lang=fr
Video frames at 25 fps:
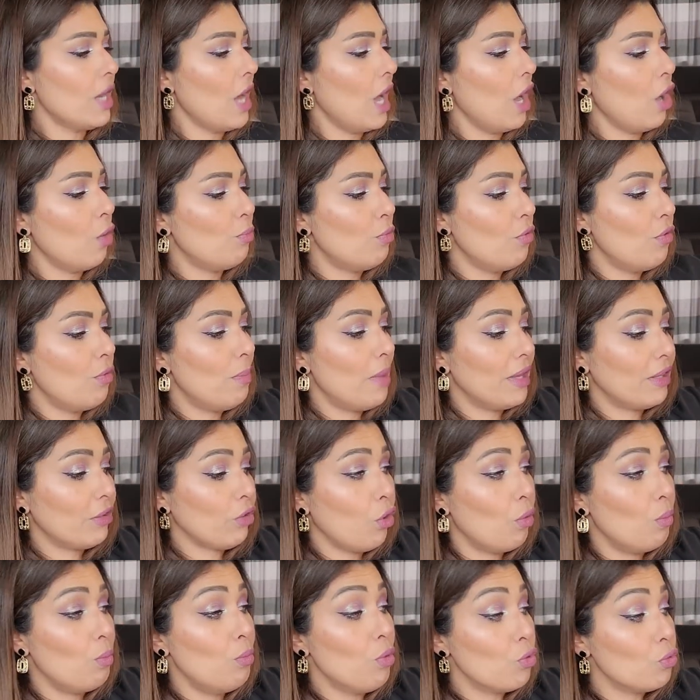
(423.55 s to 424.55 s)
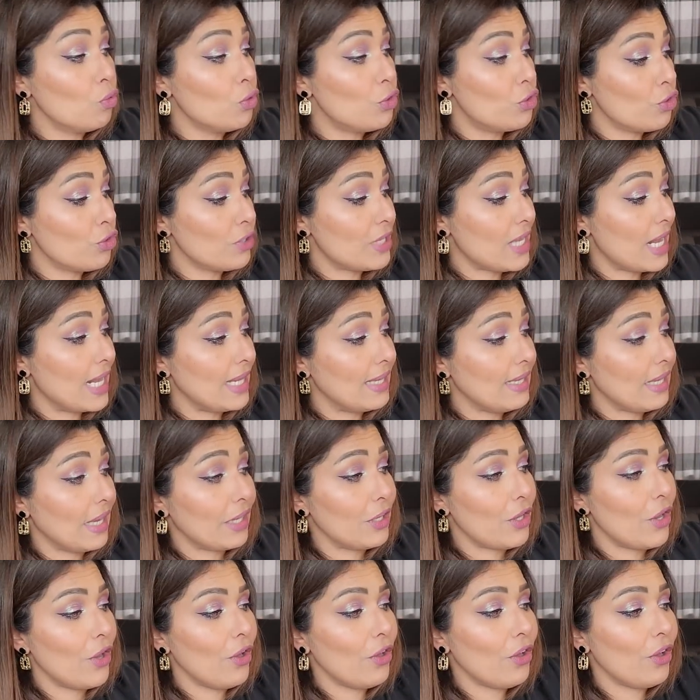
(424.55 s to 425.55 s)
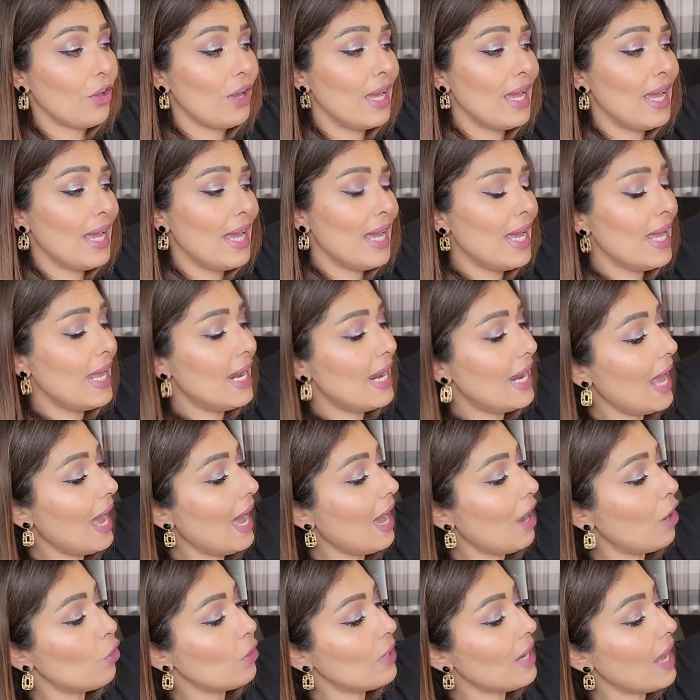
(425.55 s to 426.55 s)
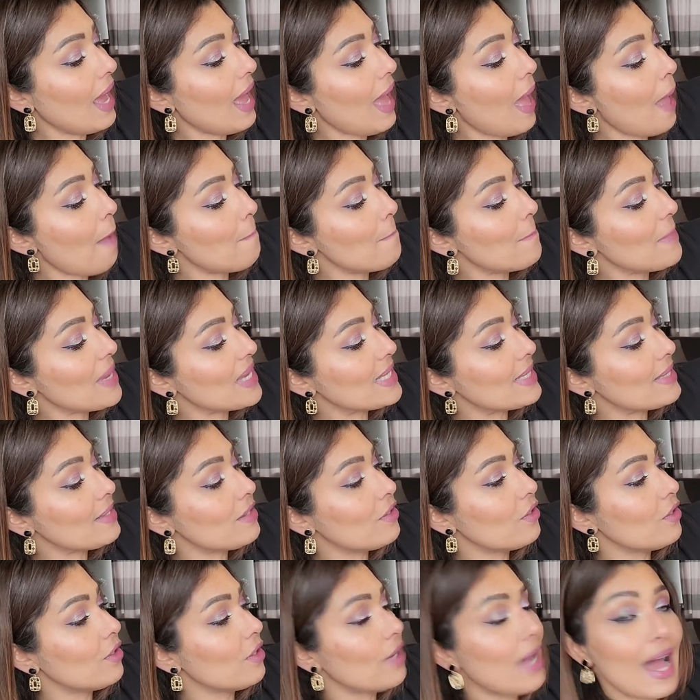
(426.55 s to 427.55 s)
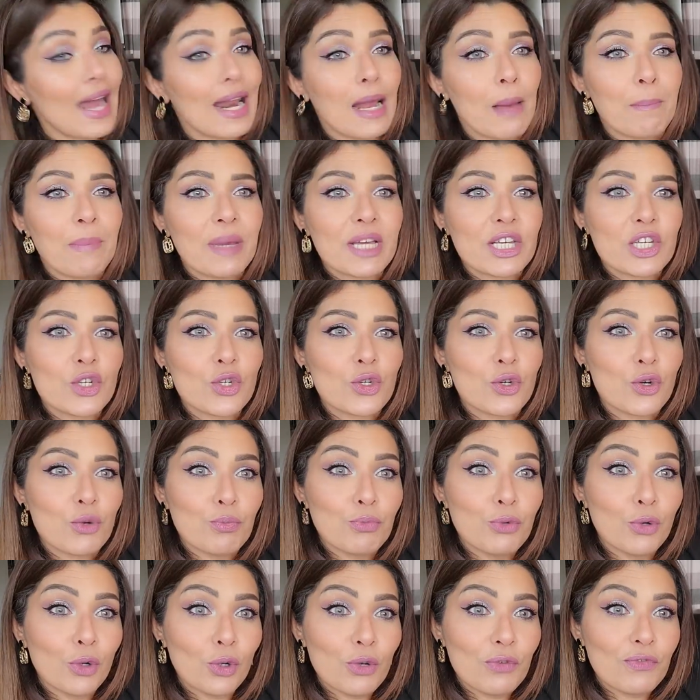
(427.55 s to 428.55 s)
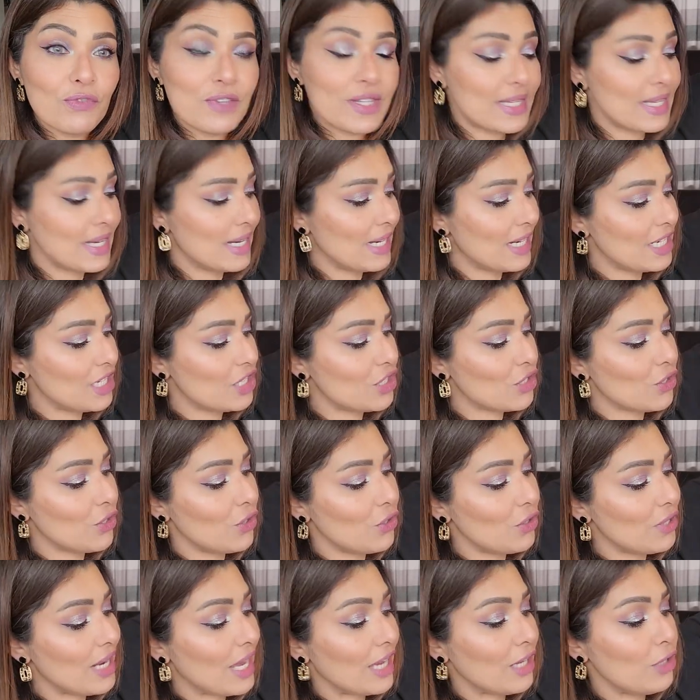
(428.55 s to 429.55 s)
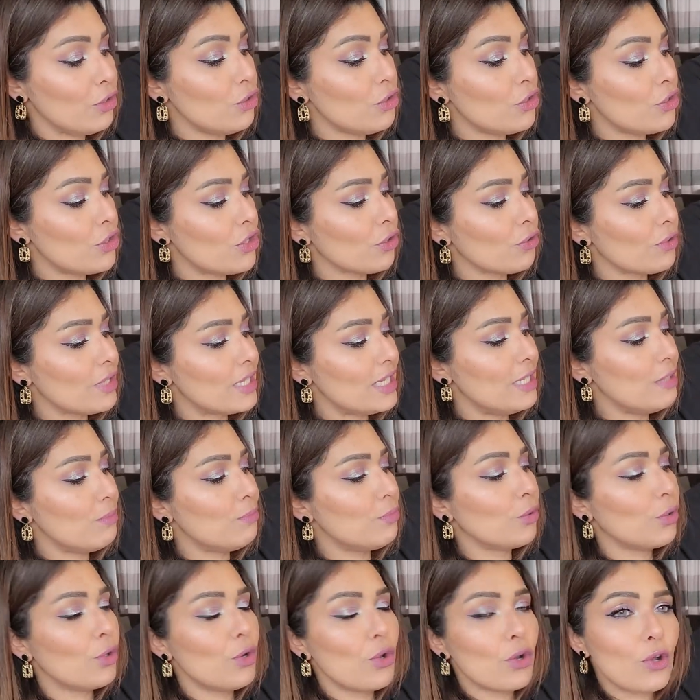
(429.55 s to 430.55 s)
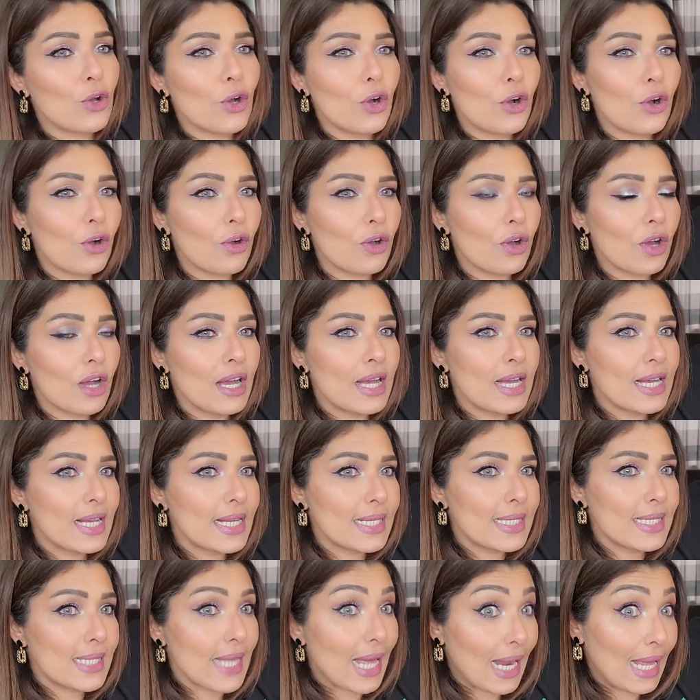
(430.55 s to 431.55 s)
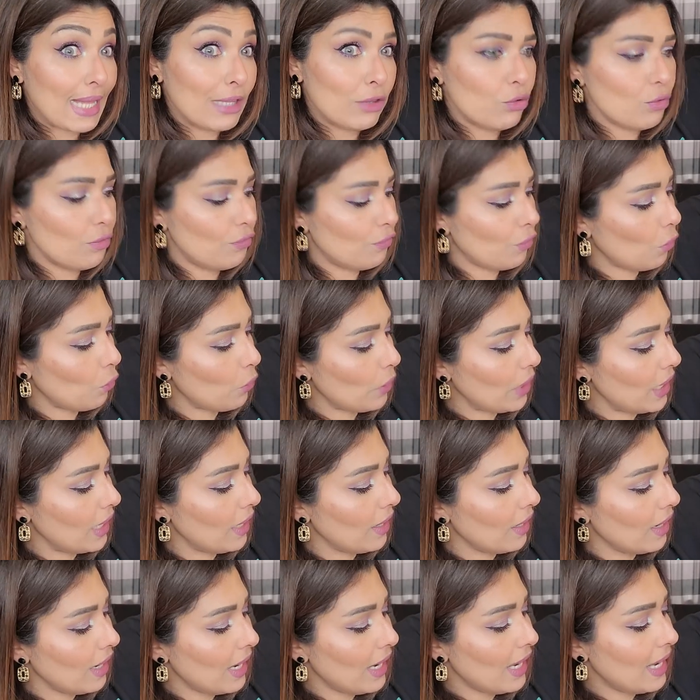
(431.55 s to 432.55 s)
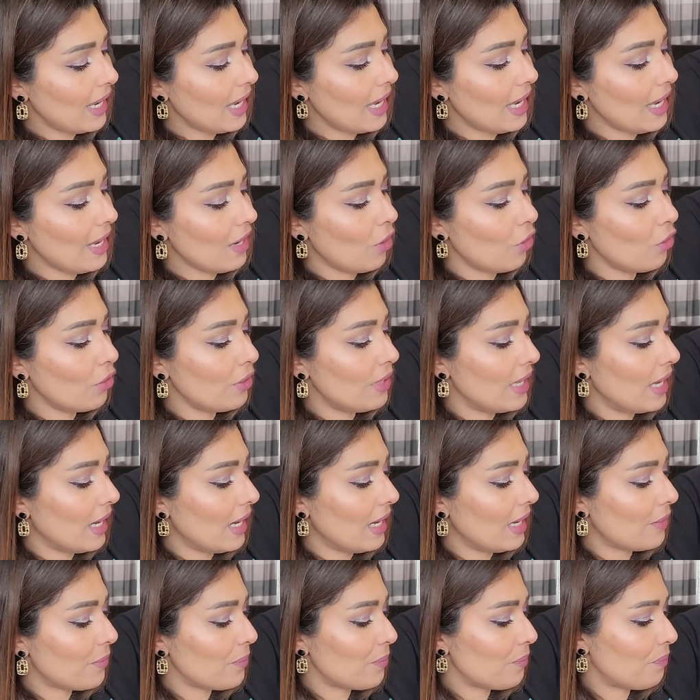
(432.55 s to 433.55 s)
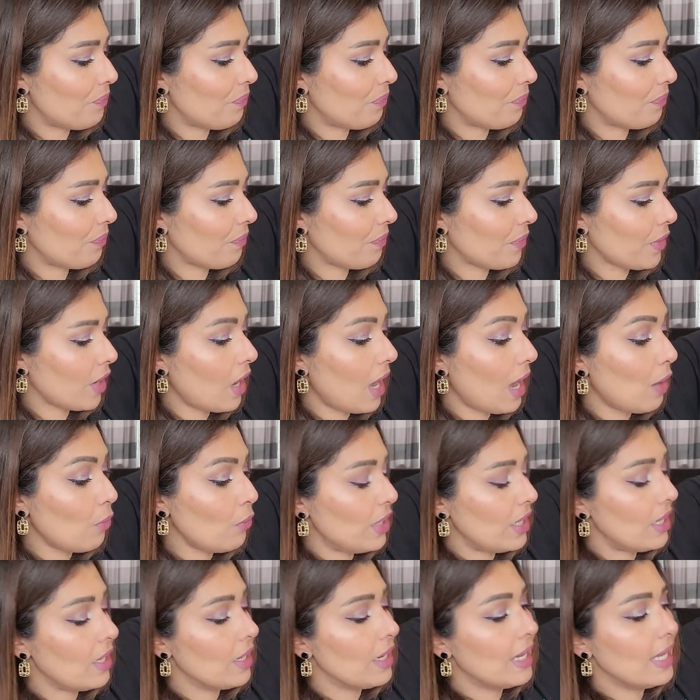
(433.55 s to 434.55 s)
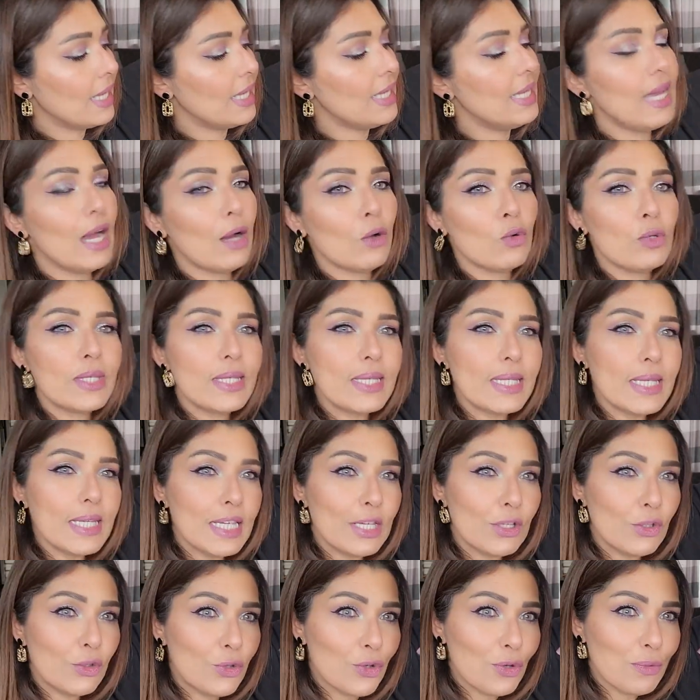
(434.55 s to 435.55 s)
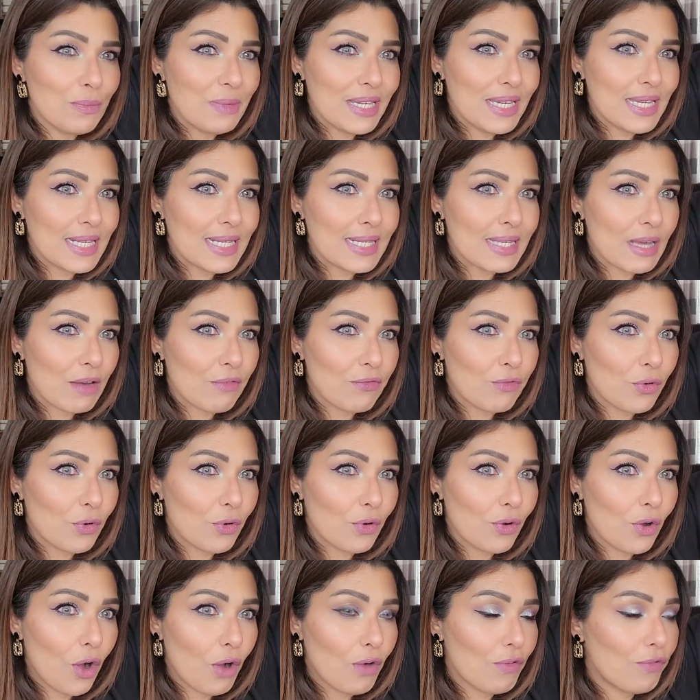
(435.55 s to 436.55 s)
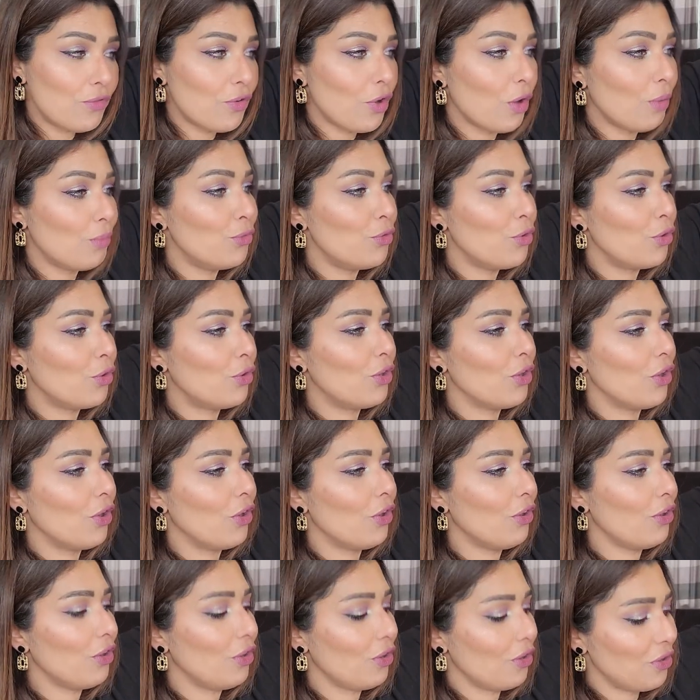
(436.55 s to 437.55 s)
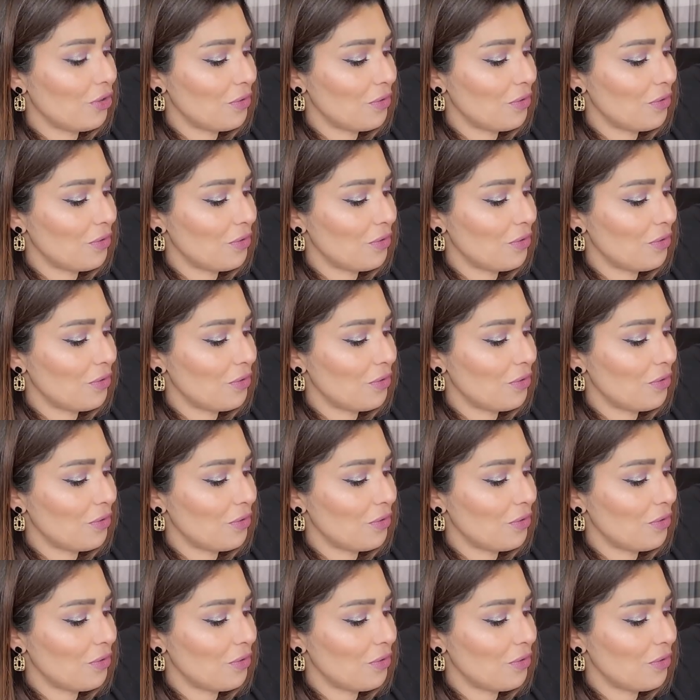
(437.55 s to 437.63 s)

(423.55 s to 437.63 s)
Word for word: Hein. on peut mettre beaucoup de choses à l'intérieur. Là, on a un masque à la pêche pour le visage. On a une chantilly pour le corps, salade de fruits. Et on a... Ah oui, il y a aussi deux mini savons en forme de cœur.